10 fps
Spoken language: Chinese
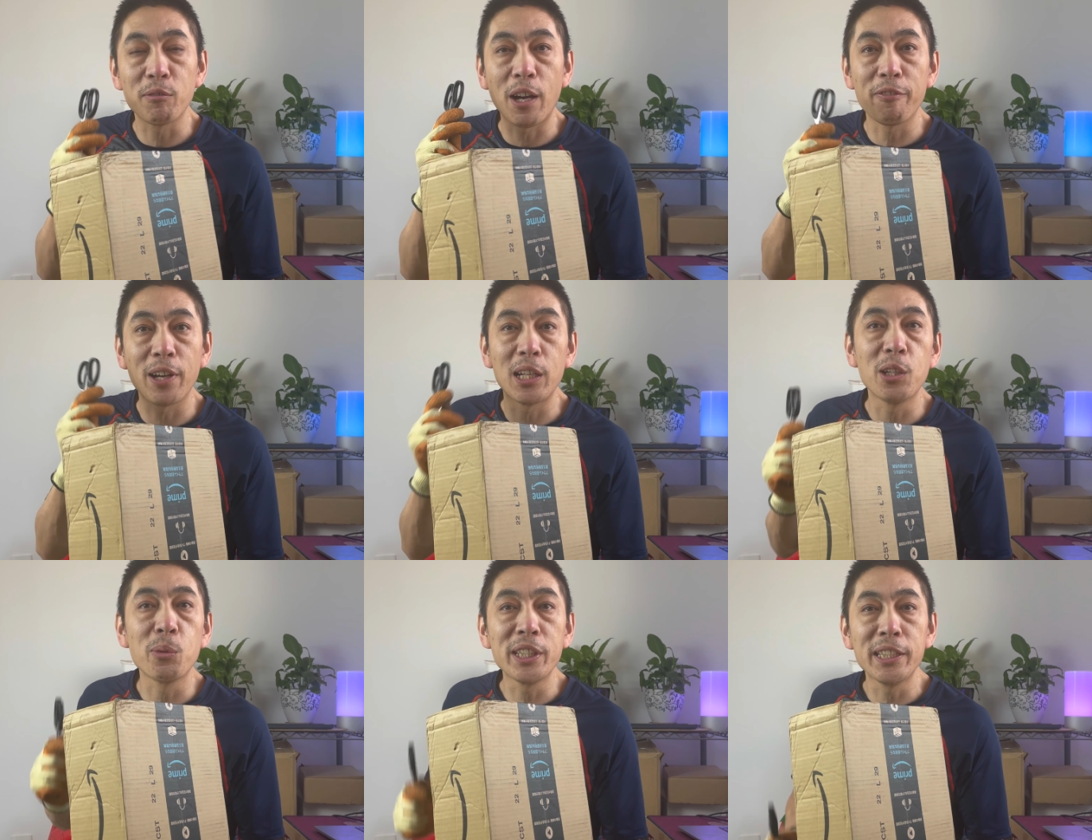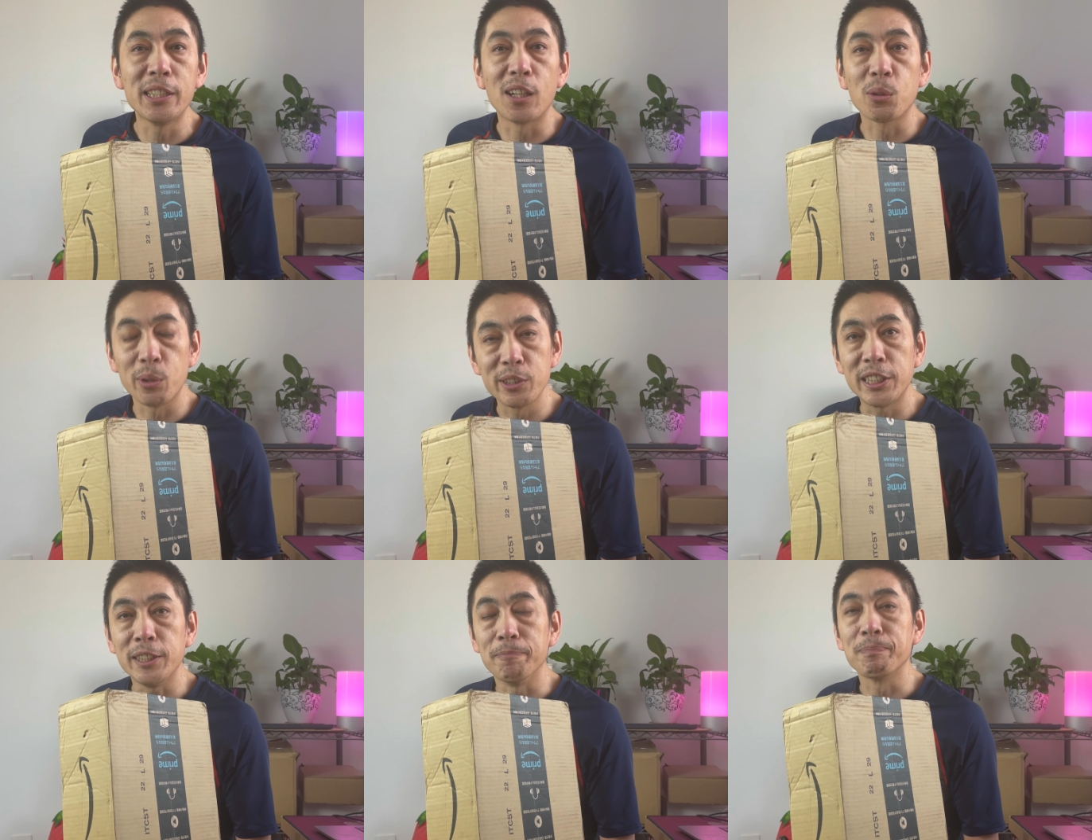WiFi 六 E 的路由
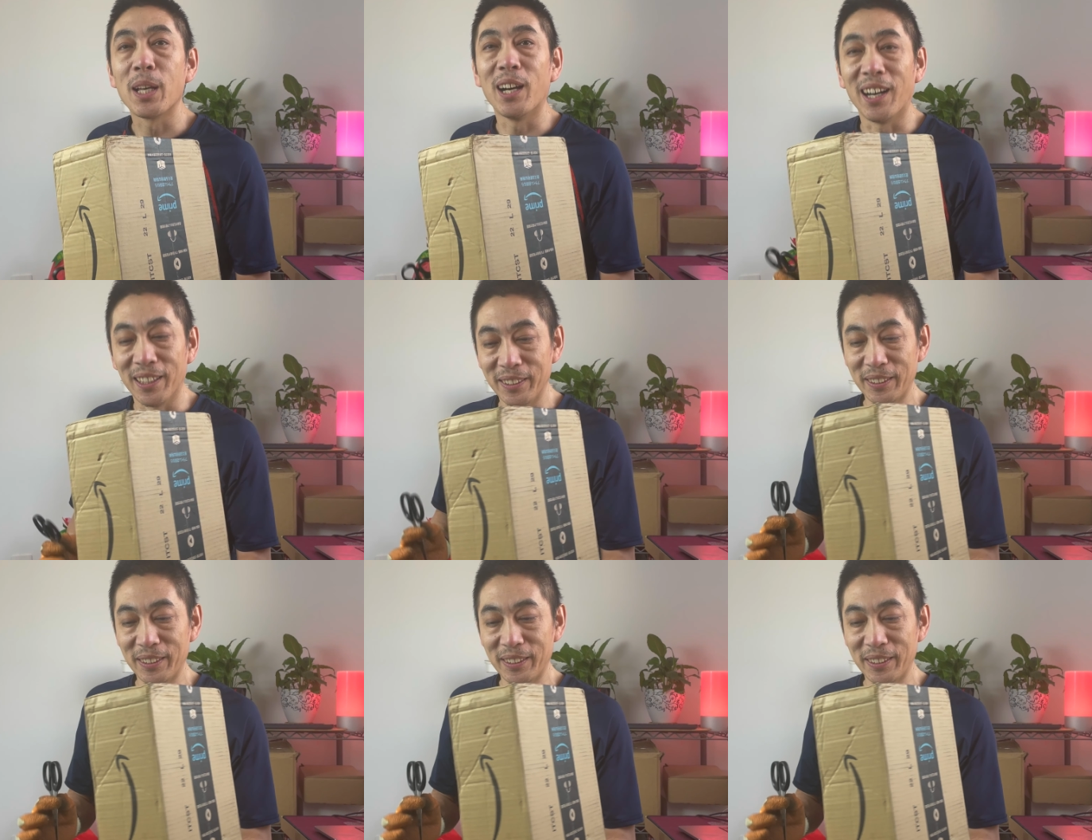器哈。